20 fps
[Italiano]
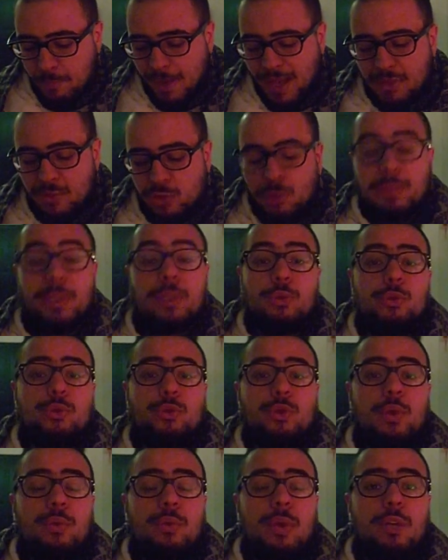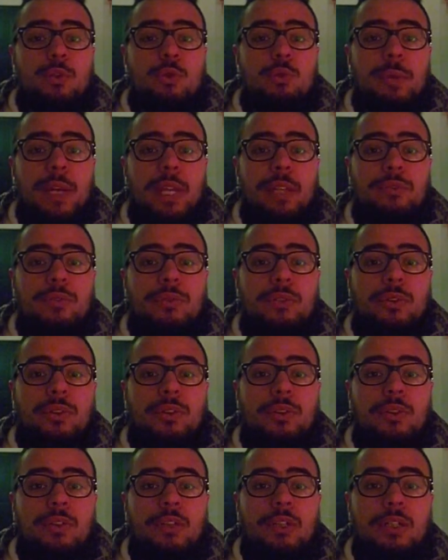ma soprattutto è un
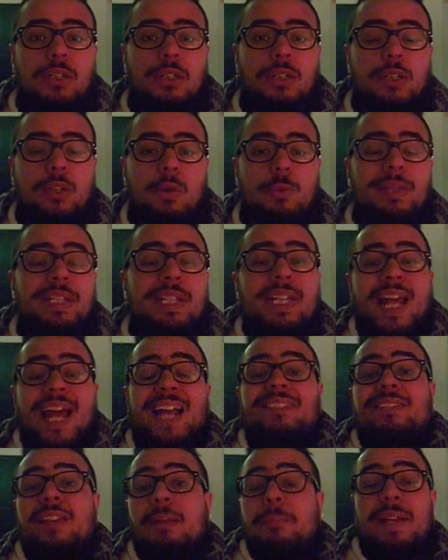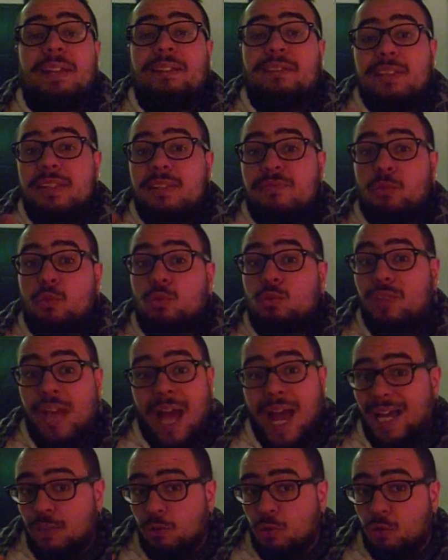argomento, come dire, altamente
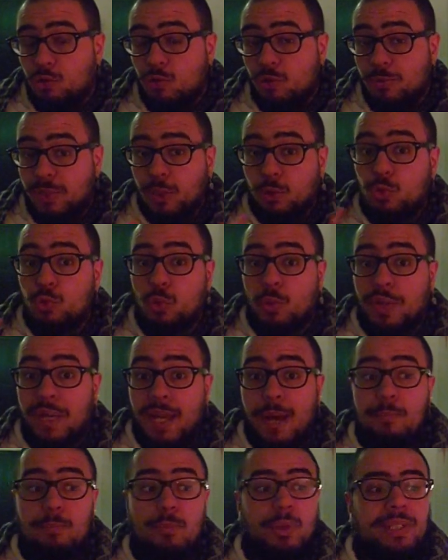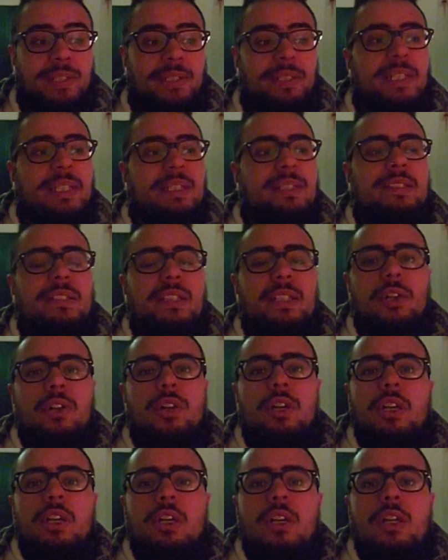sfruttato, soprattutto in campo
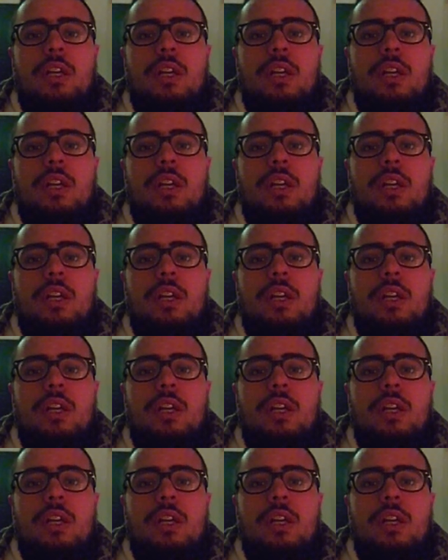artistico.